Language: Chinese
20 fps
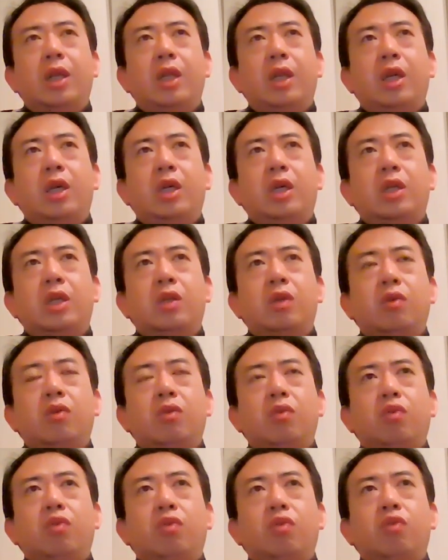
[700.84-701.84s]
啊，尼克
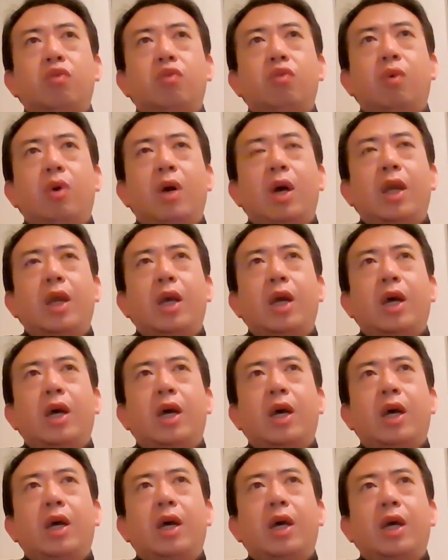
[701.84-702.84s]
松图书馆
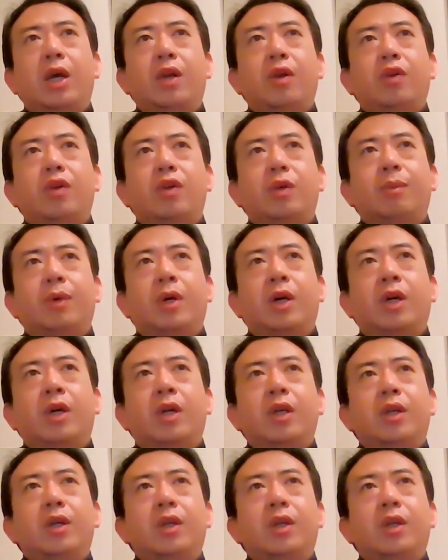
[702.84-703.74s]
呀，还有什么，